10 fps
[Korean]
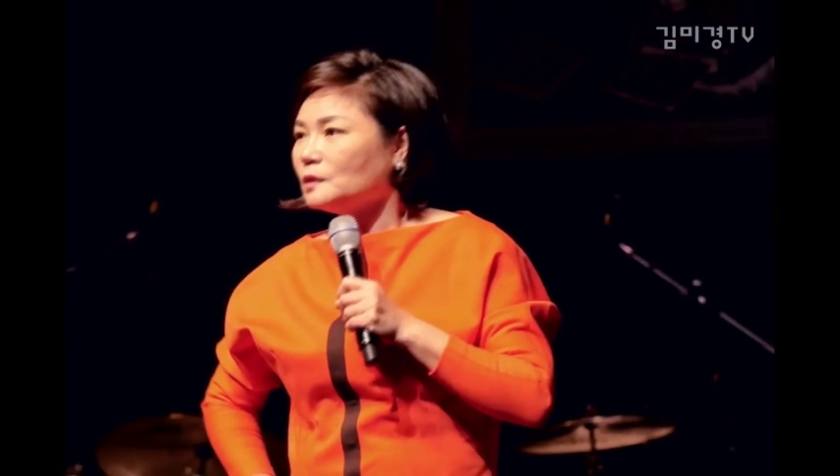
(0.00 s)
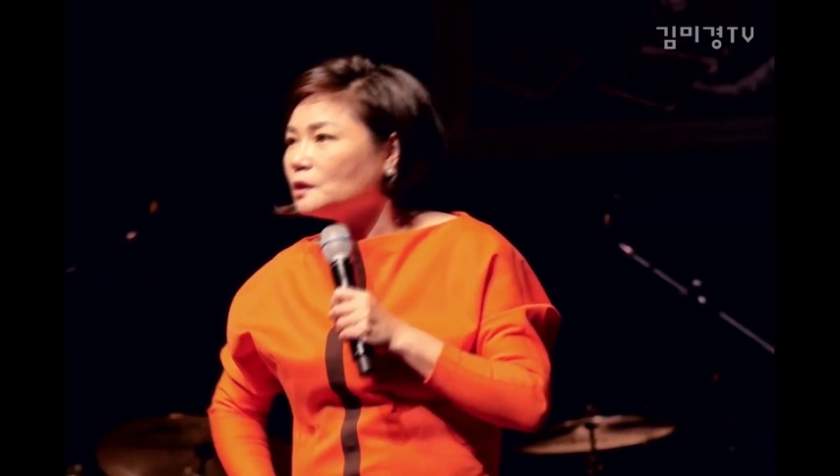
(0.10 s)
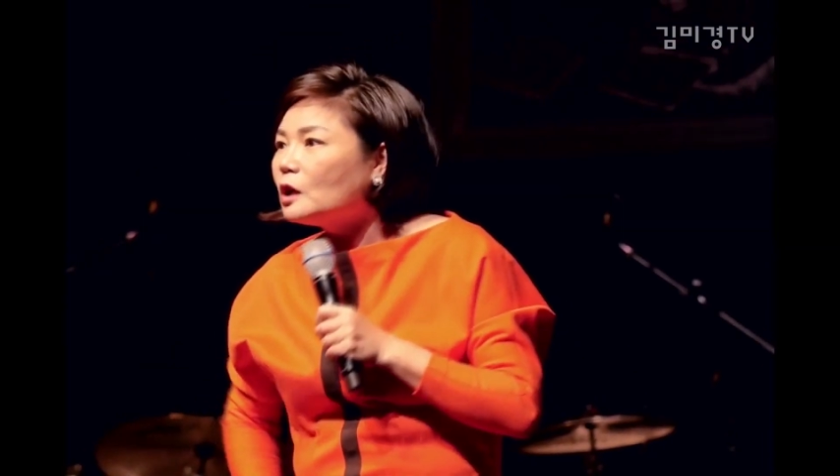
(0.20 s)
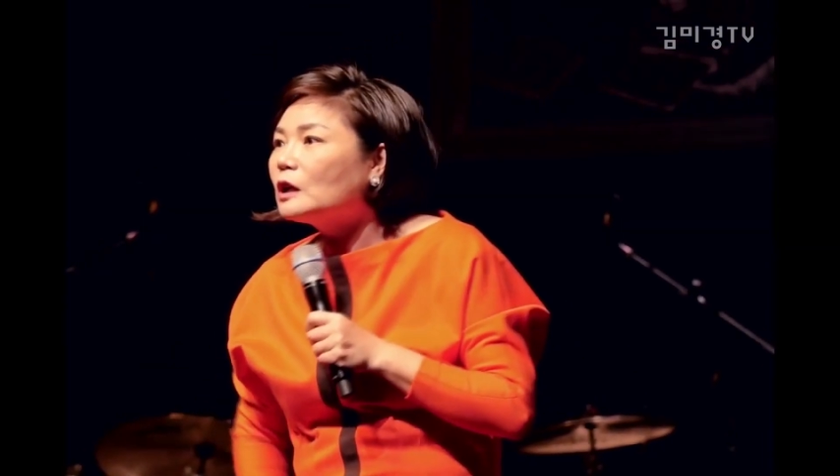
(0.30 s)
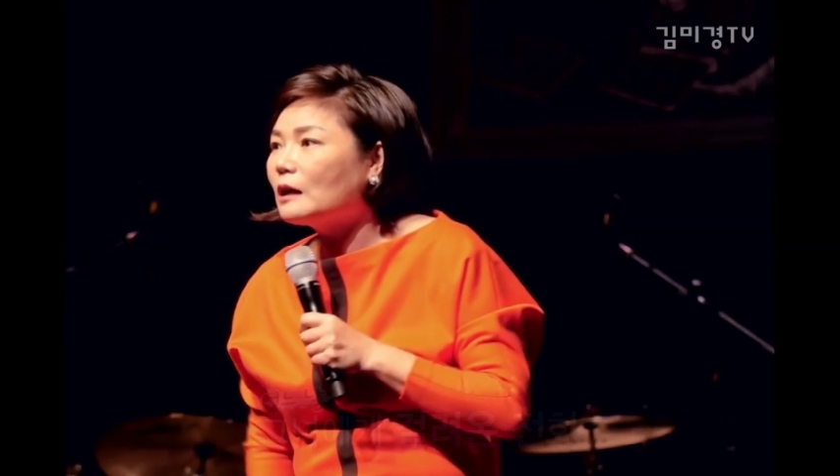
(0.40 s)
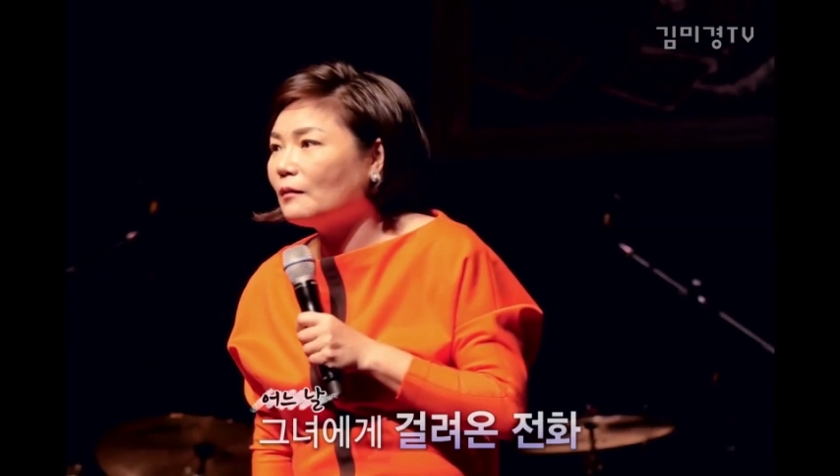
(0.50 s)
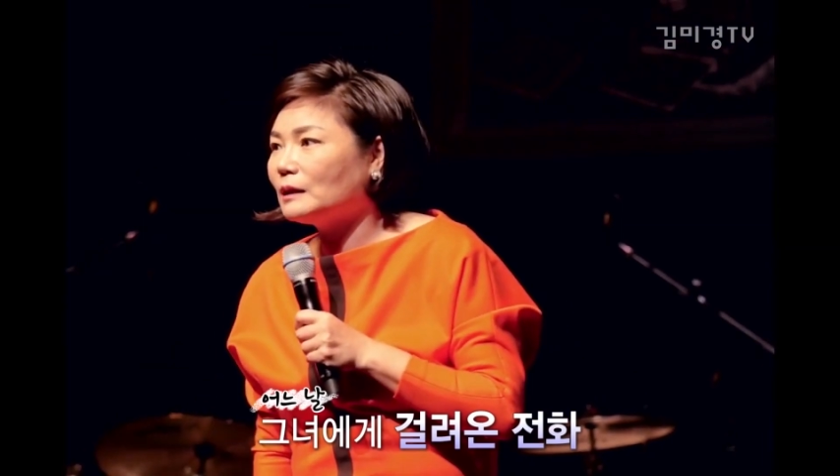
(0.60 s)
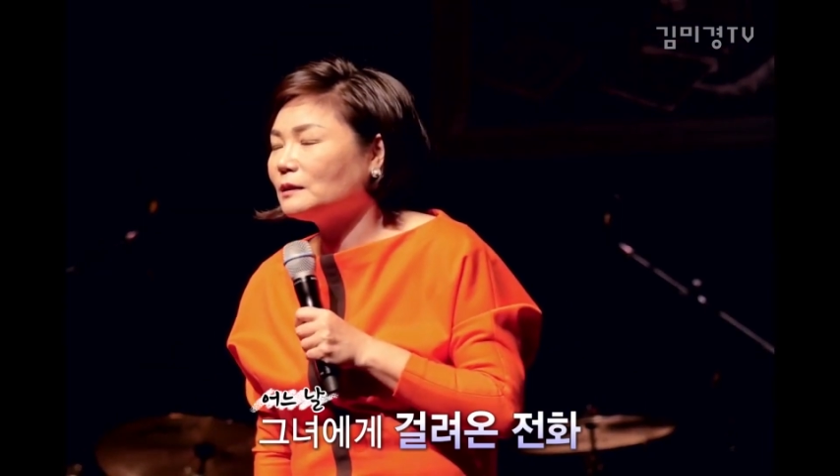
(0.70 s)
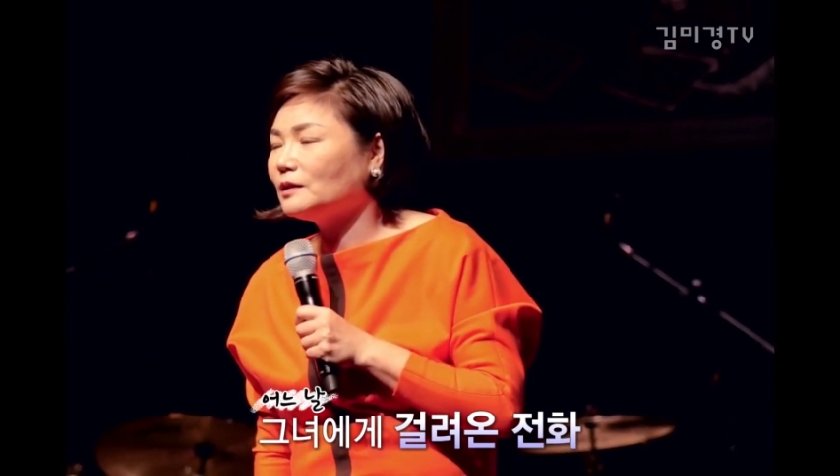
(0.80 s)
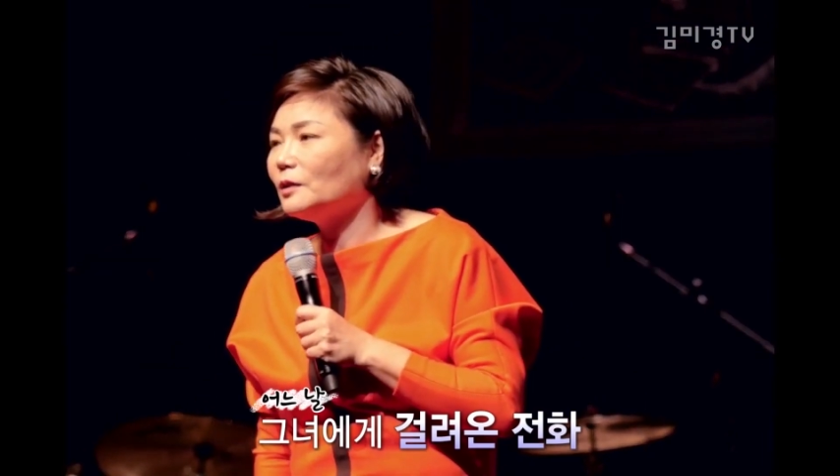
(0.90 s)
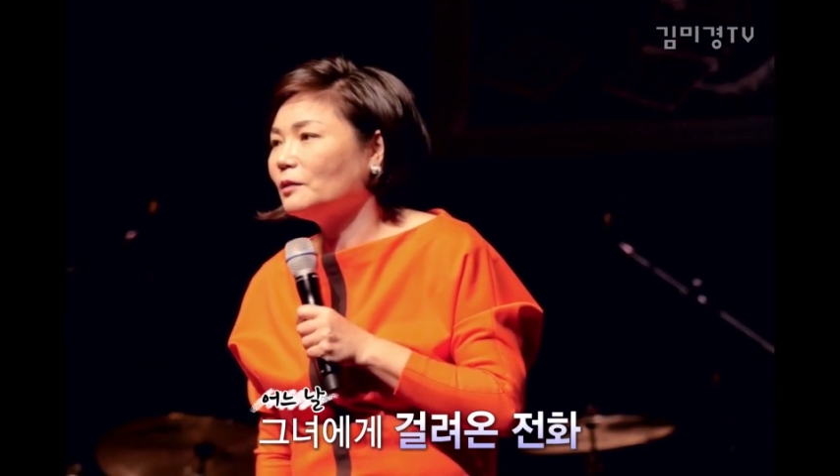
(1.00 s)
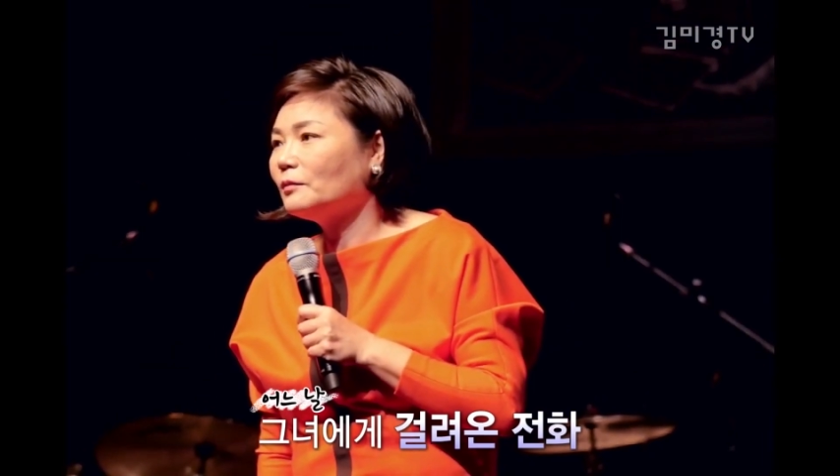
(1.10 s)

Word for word: 전화가 왔어요.